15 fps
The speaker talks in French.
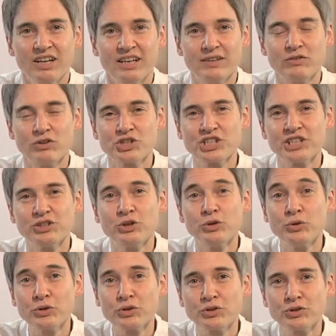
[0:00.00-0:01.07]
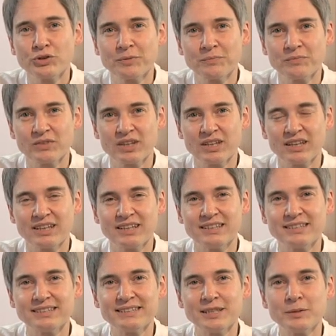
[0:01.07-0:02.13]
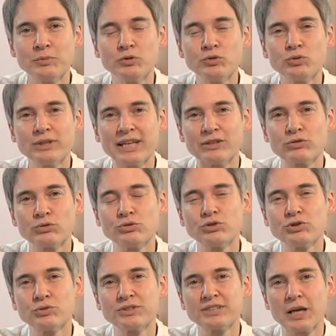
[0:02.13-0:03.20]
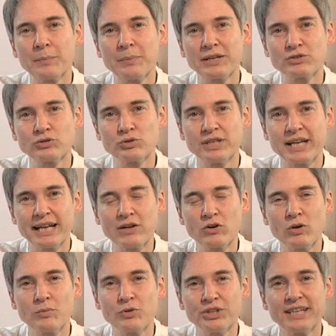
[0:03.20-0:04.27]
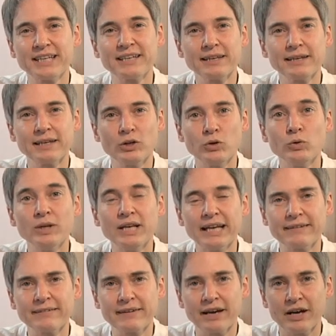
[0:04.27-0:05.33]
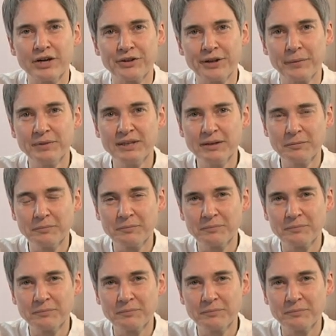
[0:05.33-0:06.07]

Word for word: L'évangile de Luc, c'est plutôt une introduction très personnelle, comme on écrit une lettre à un ami.